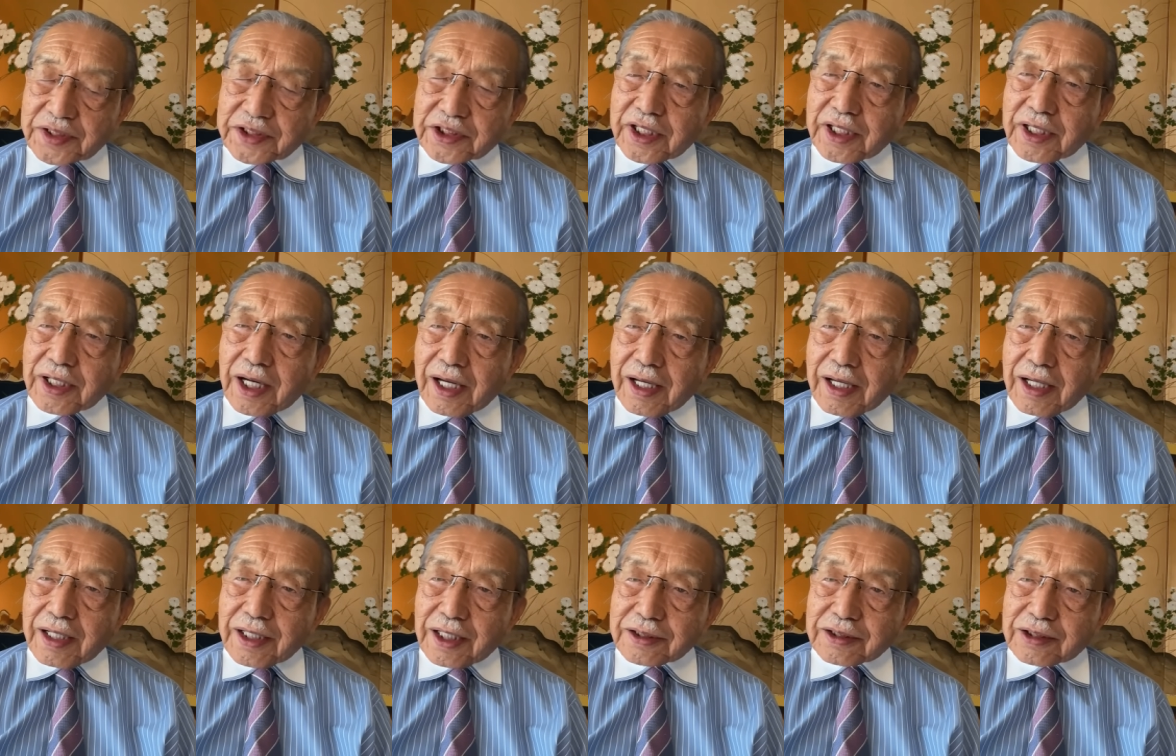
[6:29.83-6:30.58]
銀
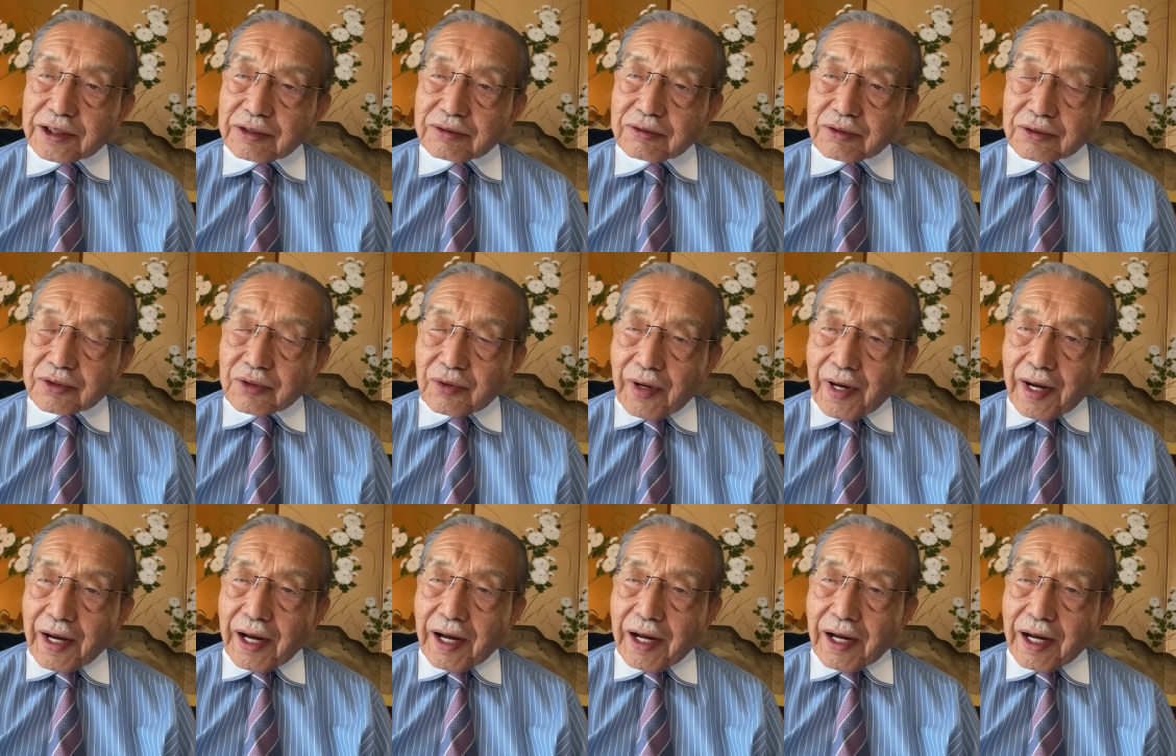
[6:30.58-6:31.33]
がやってること
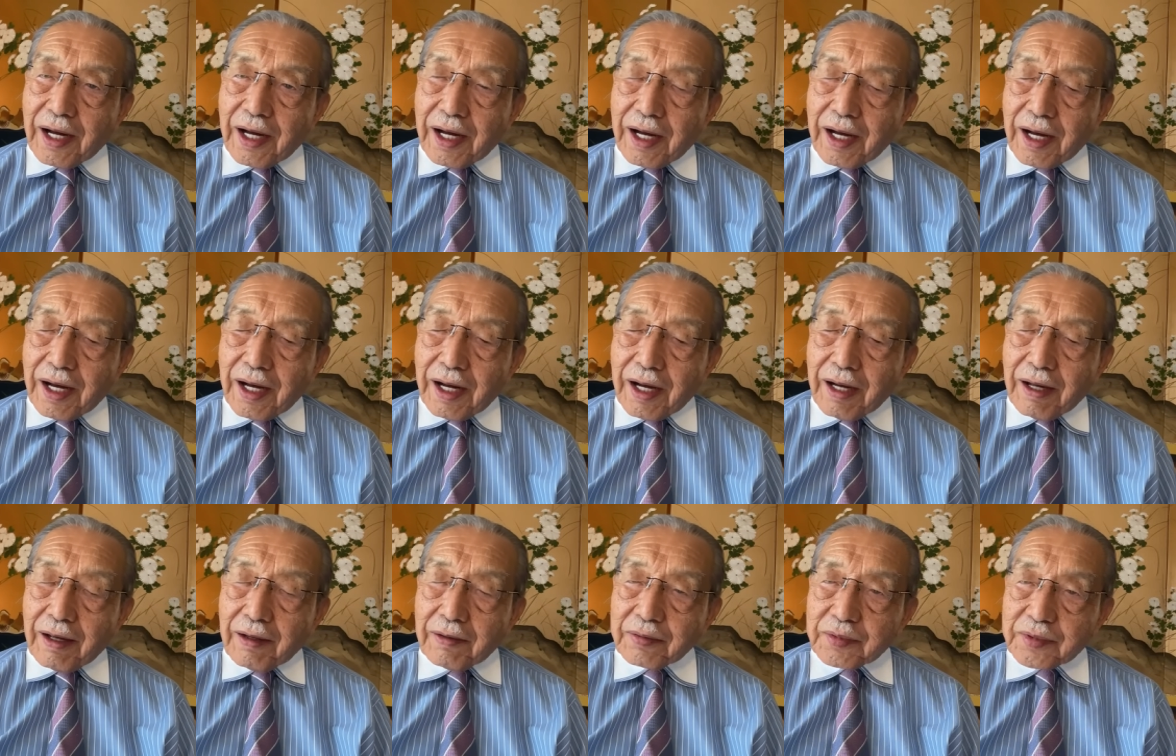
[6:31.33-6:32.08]

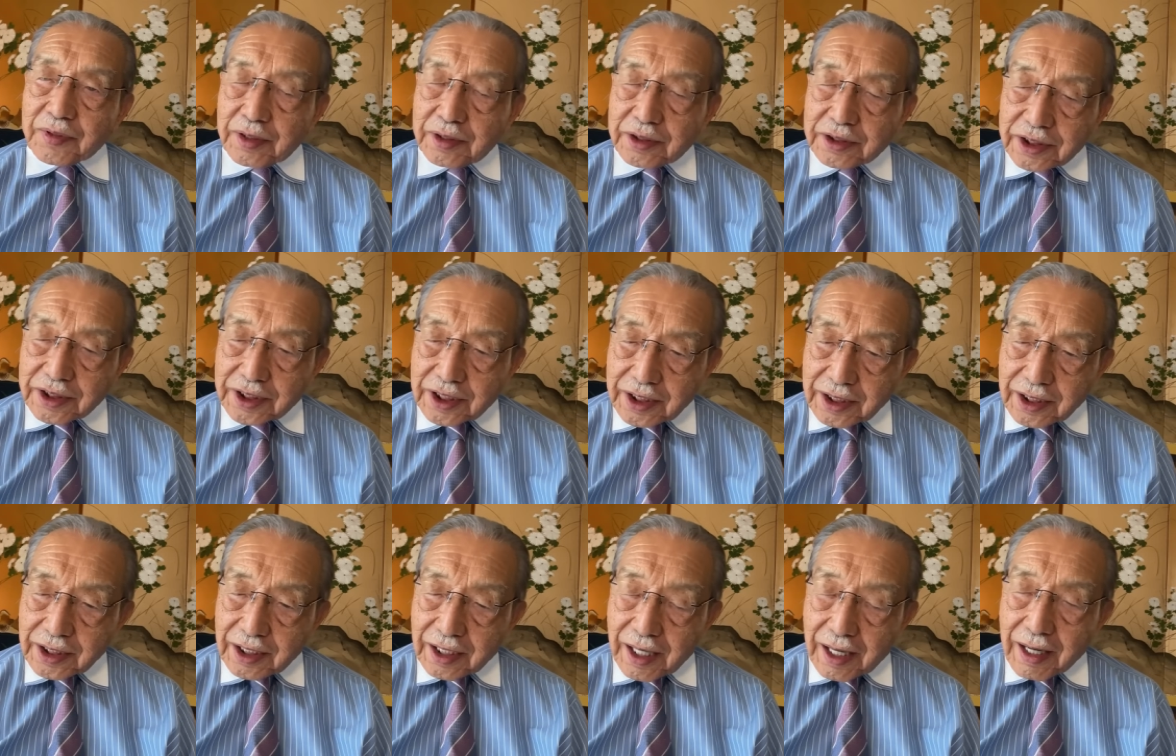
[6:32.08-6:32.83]
は、日
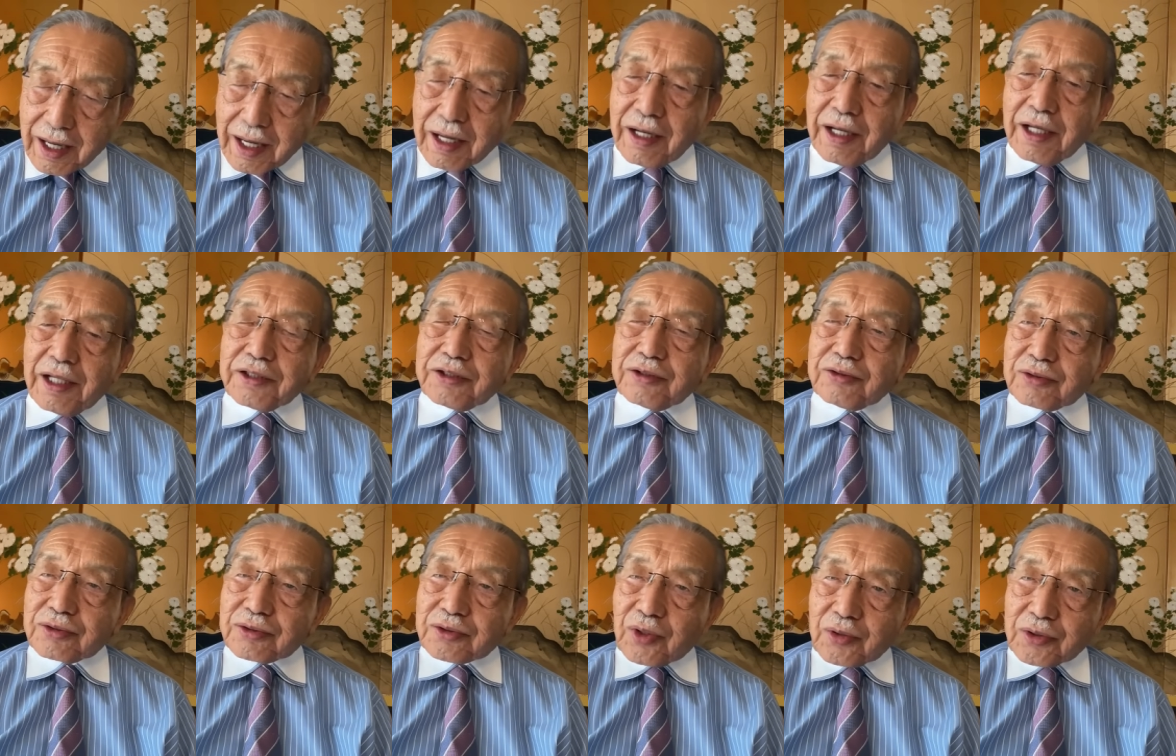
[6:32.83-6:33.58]
銀が
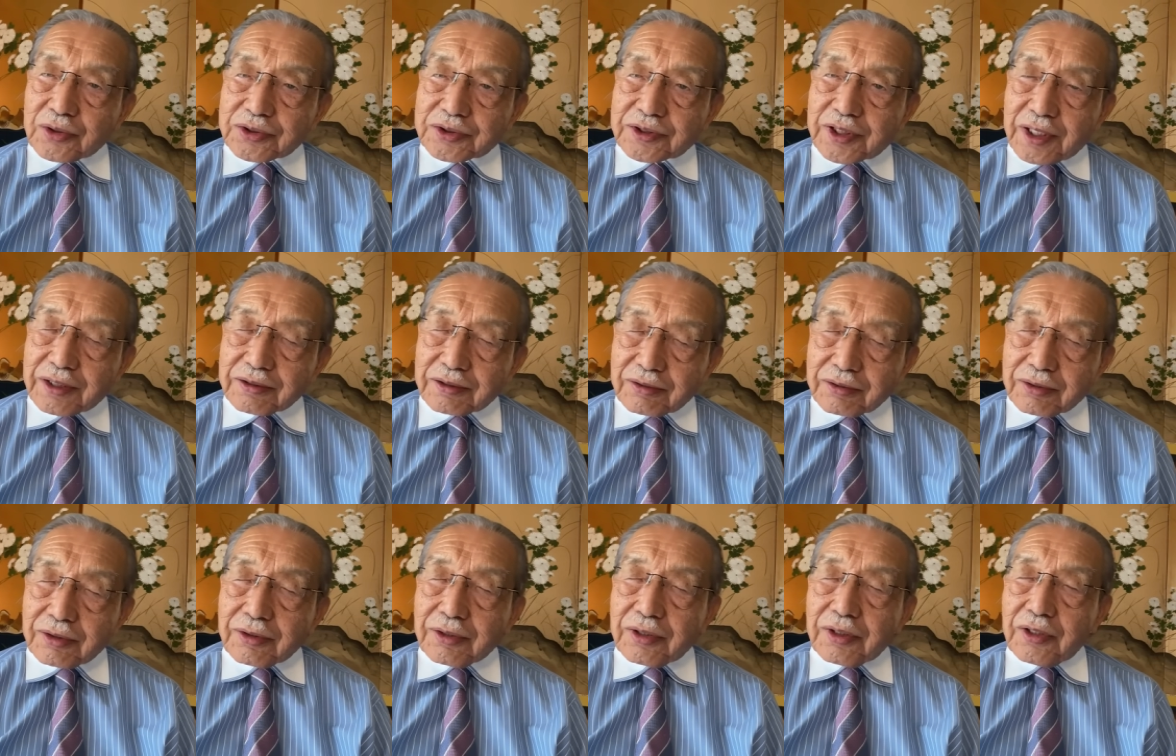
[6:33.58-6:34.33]
誘導してい
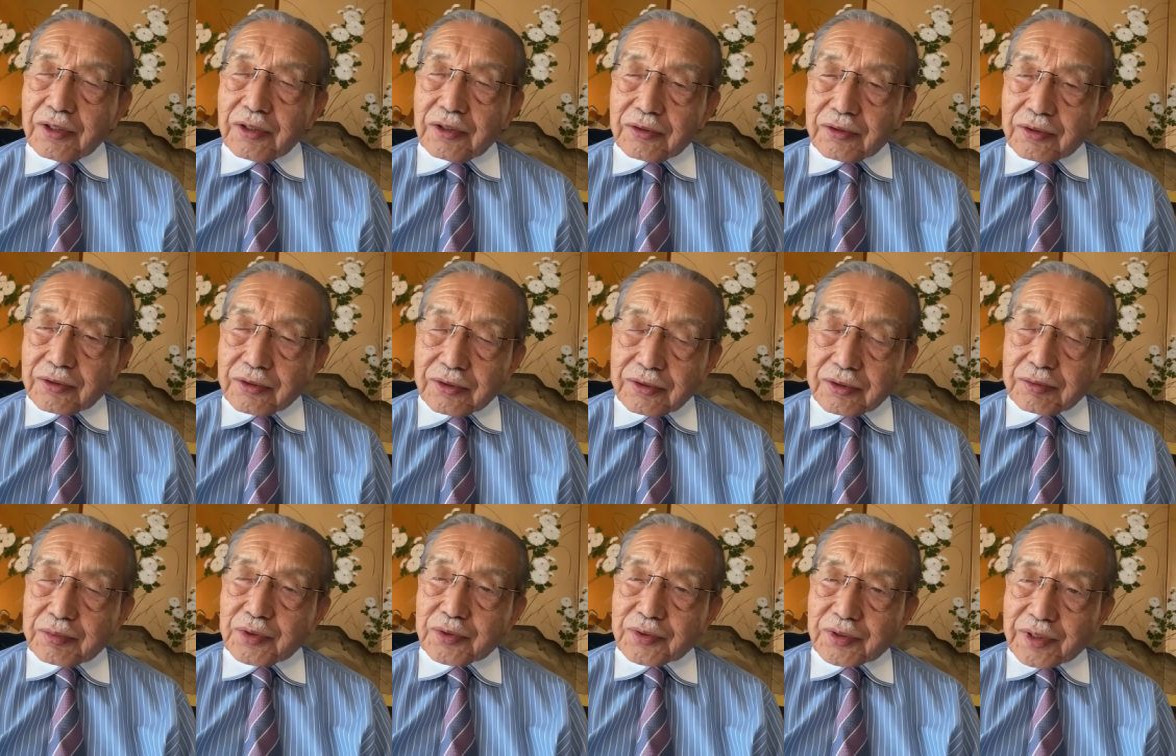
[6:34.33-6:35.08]
る
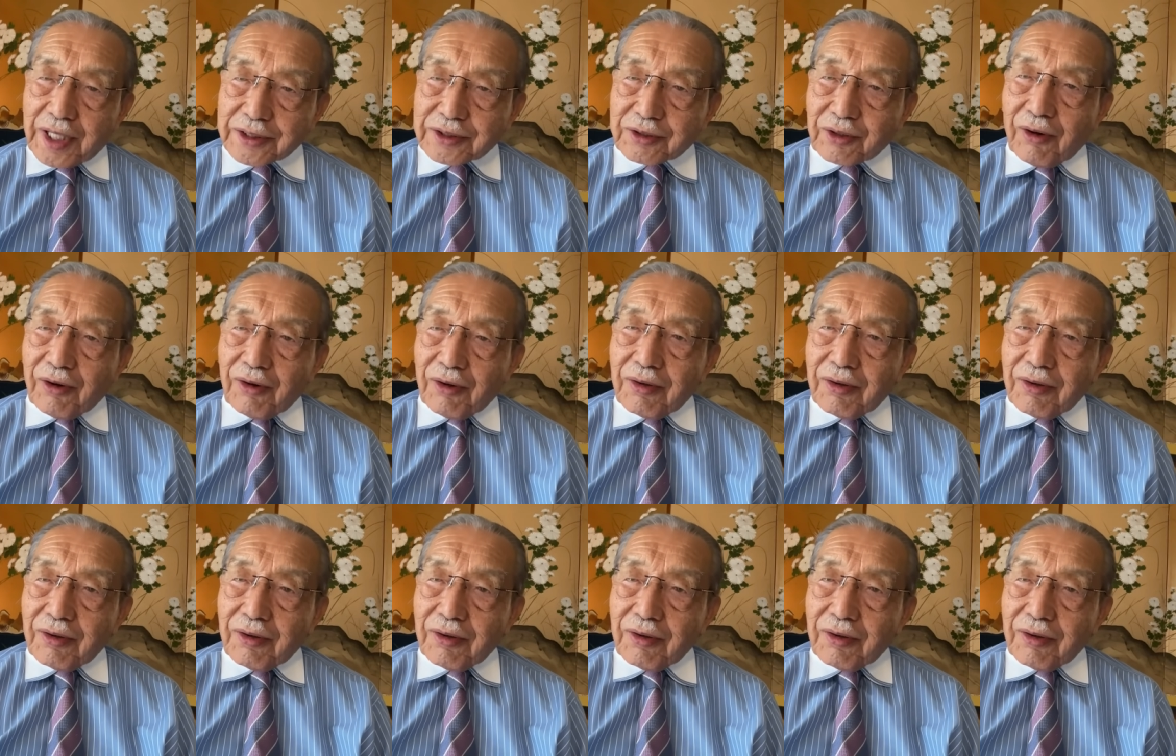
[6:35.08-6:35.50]
物価